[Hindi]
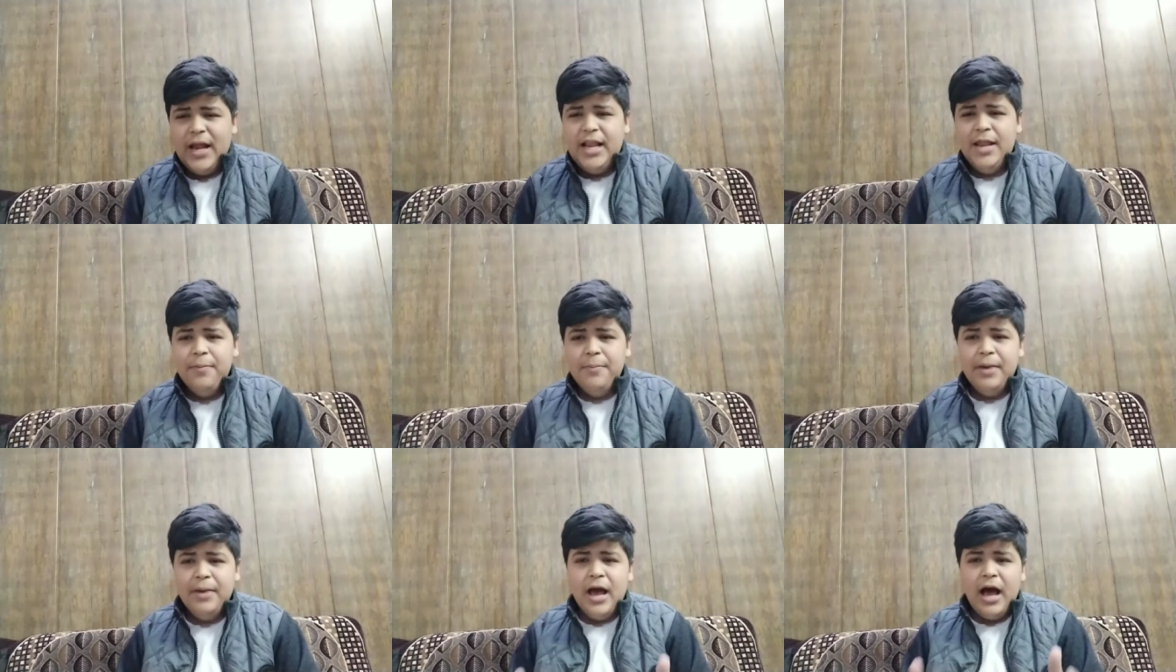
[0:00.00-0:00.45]

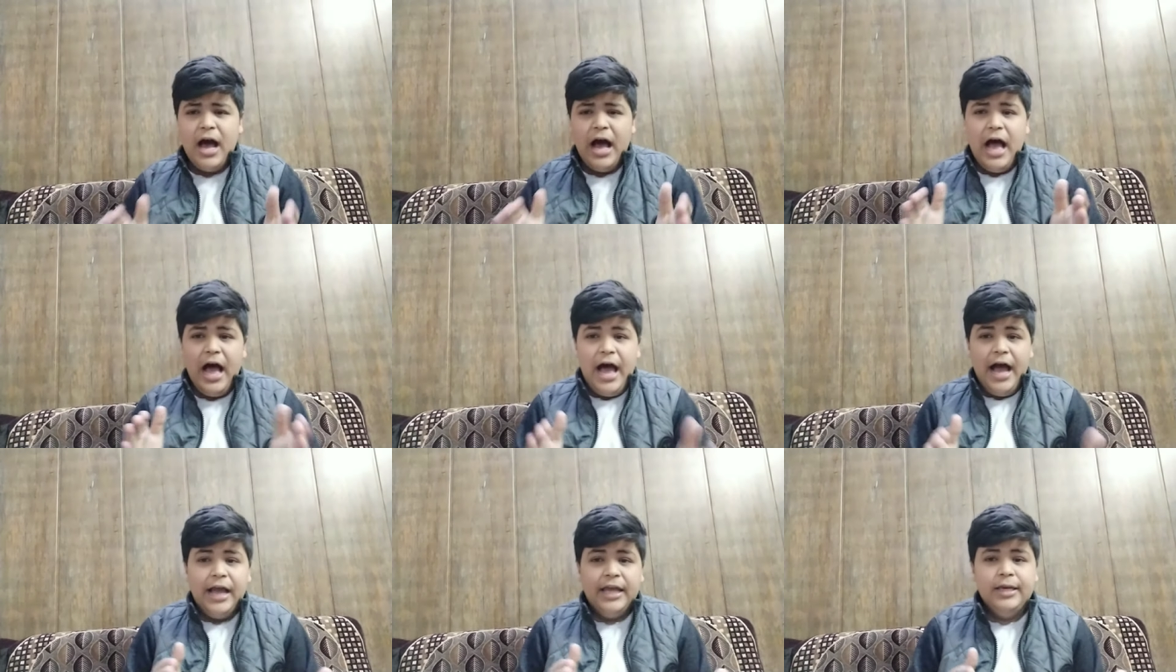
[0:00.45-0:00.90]
पहले मैं
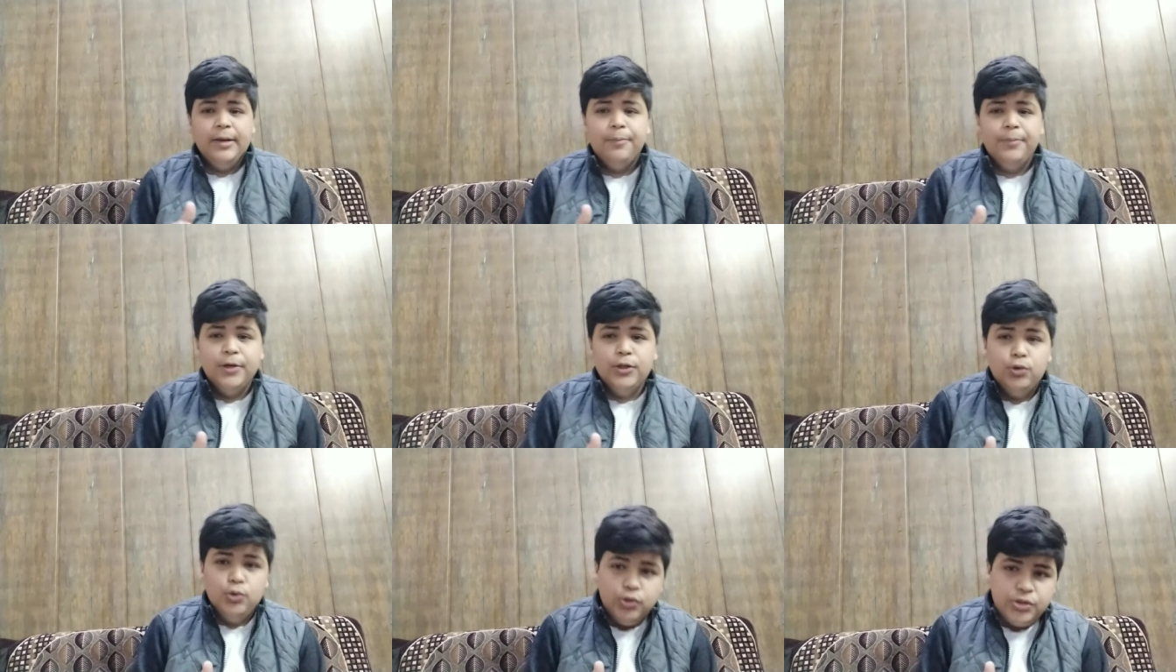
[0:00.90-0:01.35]
आगे
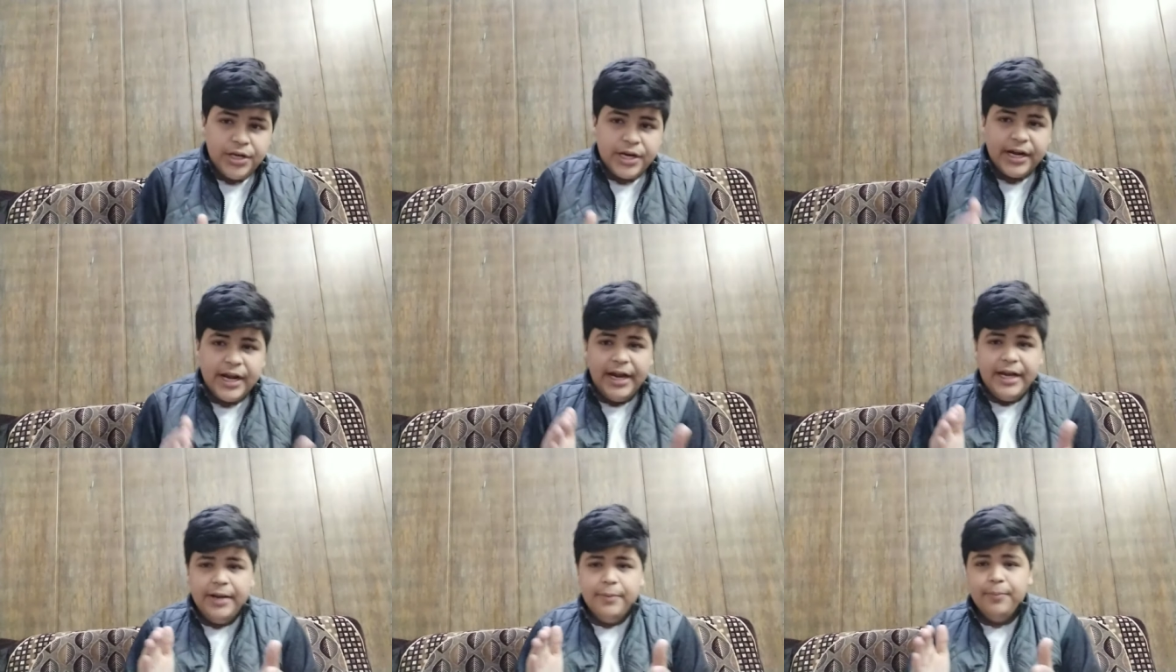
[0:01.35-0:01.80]
अपने दूसरे
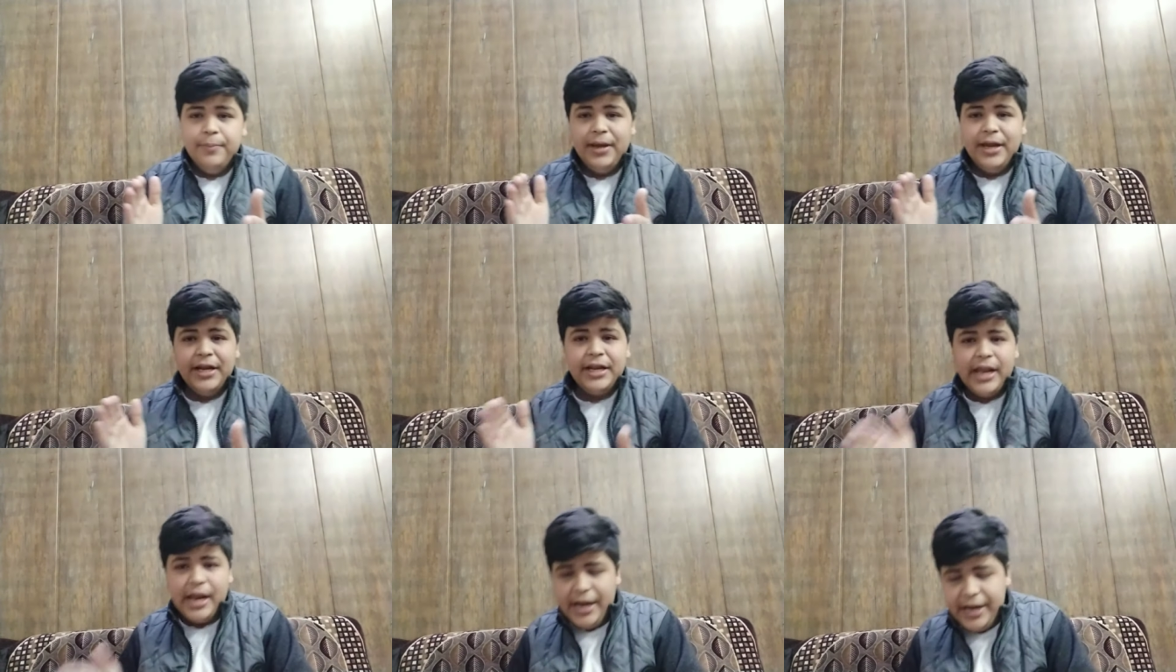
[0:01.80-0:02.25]
क्राइटे
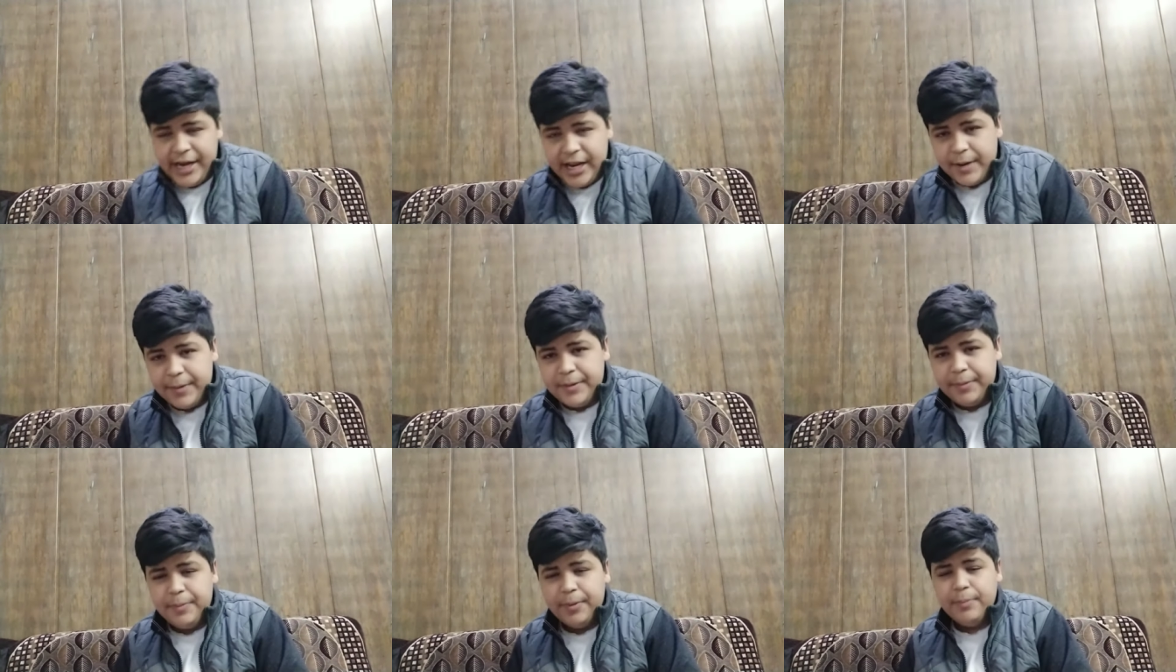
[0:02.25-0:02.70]
मेन
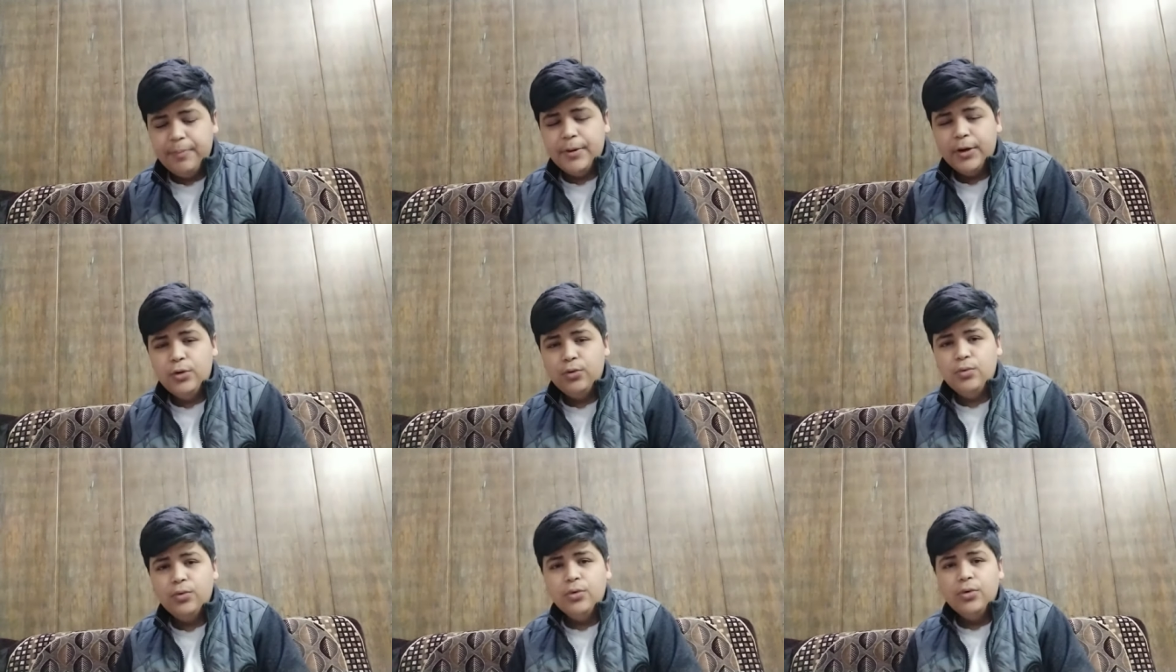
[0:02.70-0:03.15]
क्राइटेरिया पे
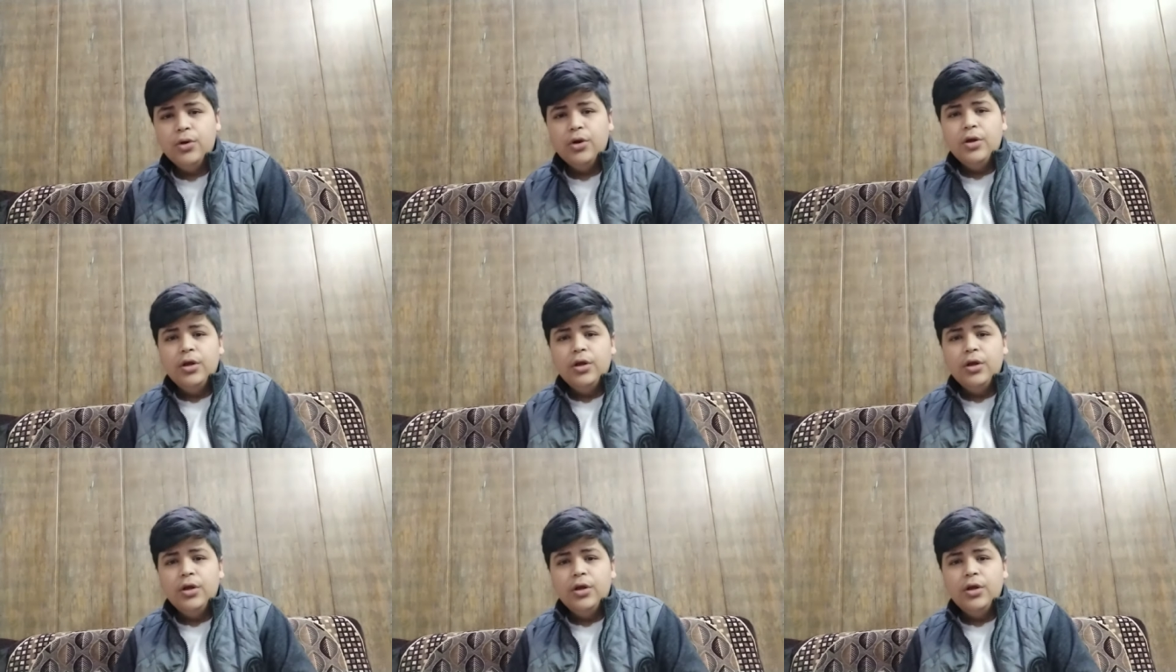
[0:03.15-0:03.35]
पढ़ूँ